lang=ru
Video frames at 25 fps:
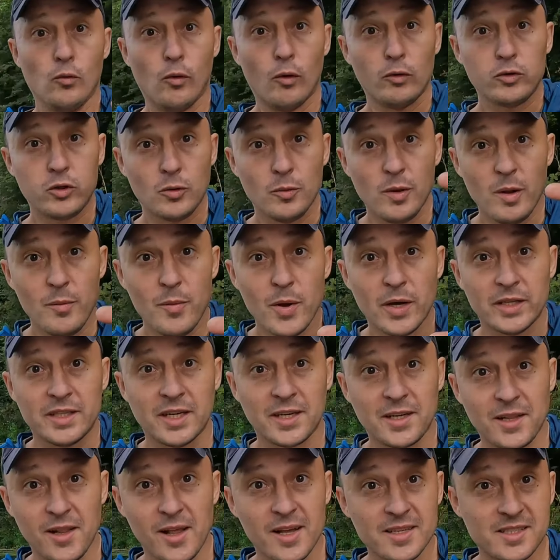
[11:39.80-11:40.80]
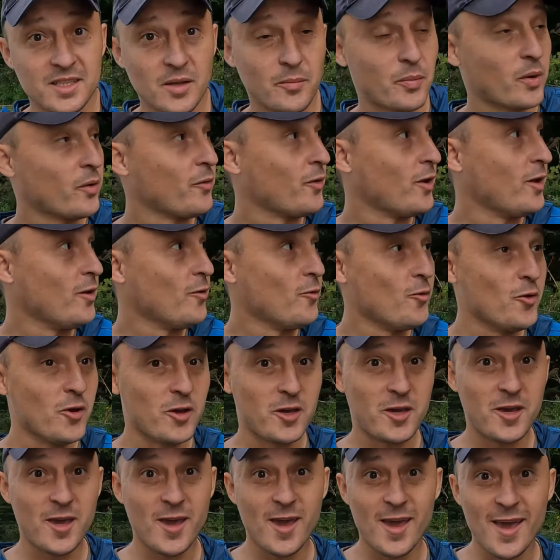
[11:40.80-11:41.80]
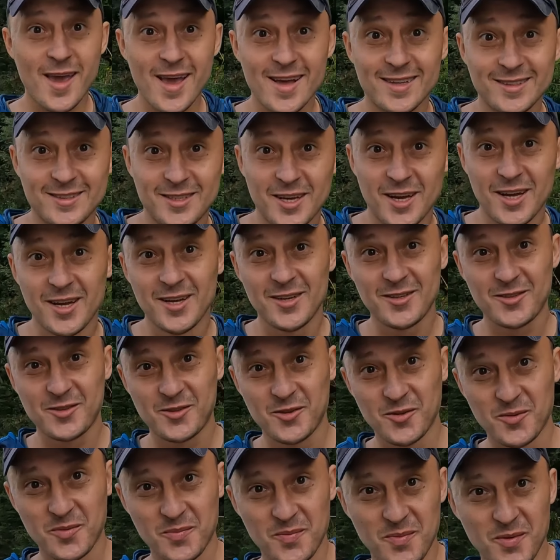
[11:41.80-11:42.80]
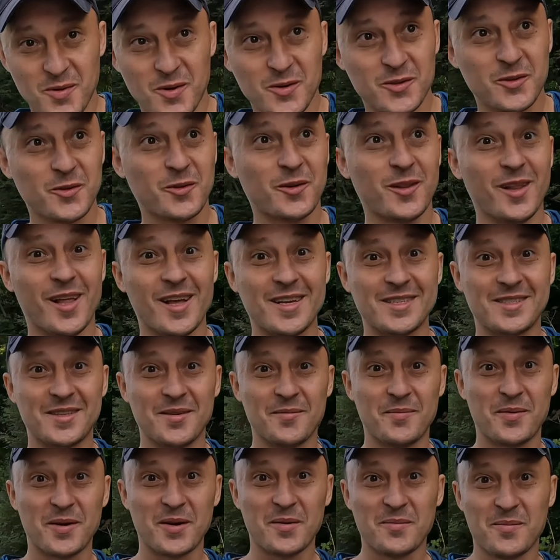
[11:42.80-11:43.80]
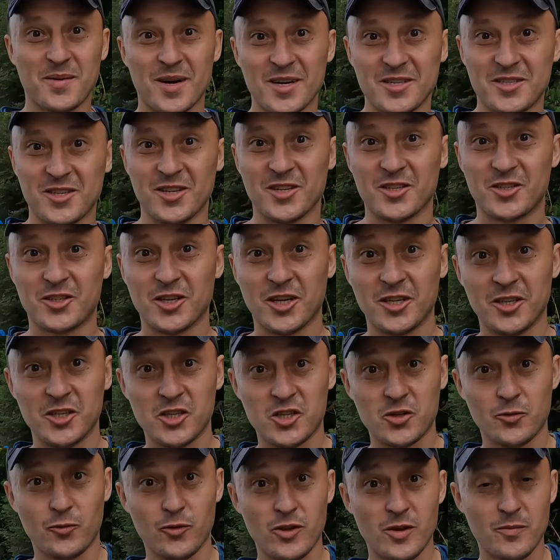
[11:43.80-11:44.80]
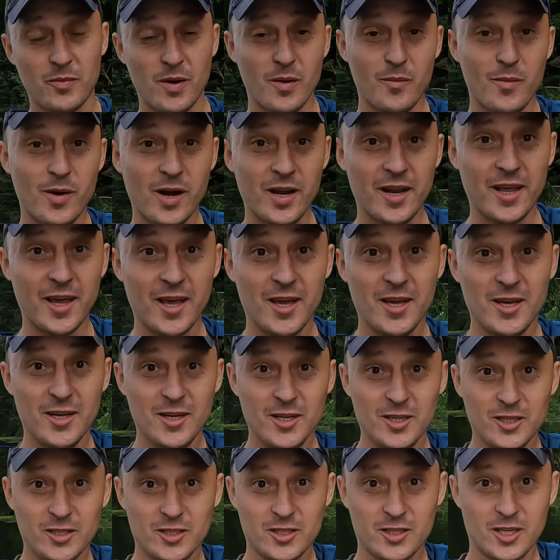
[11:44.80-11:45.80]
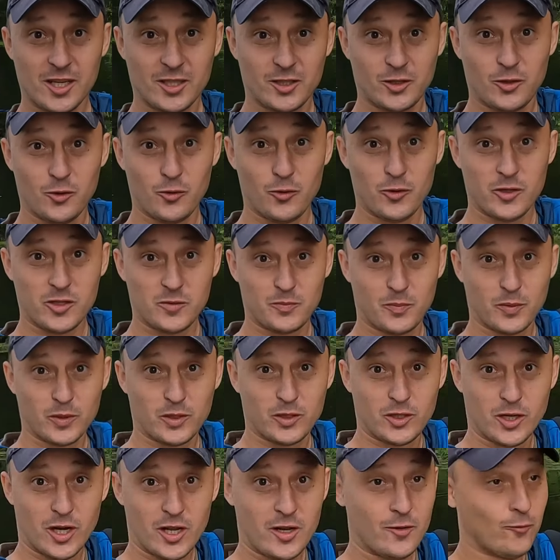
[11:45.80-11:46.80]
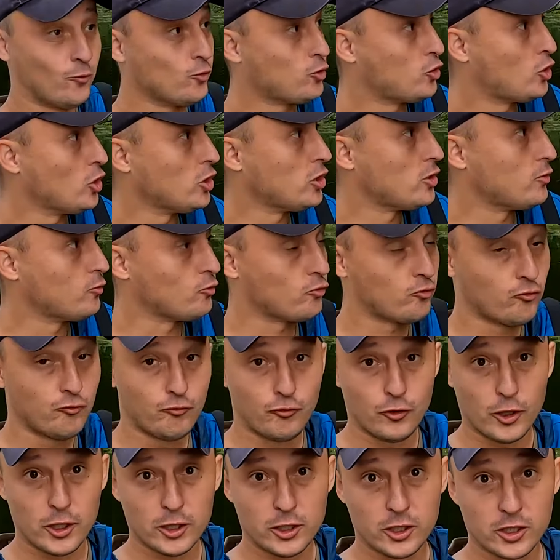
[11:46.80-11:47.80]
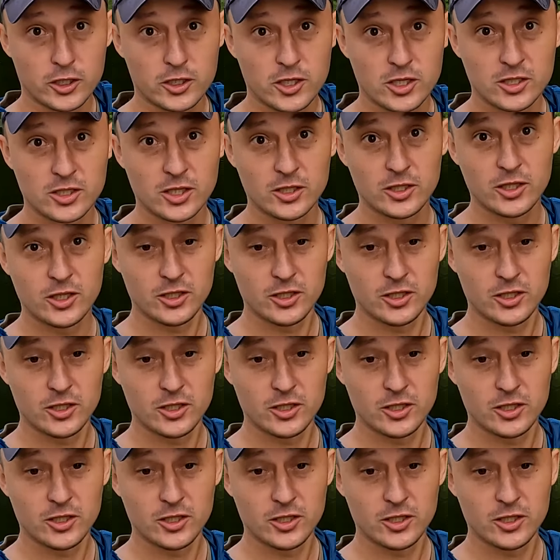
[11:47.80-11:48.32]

В общем, ребята, классно провели уикенд. Субботу классно порыбачили, жаль, ничего не поймали. Зато испытали вот эти вот вейдерсы за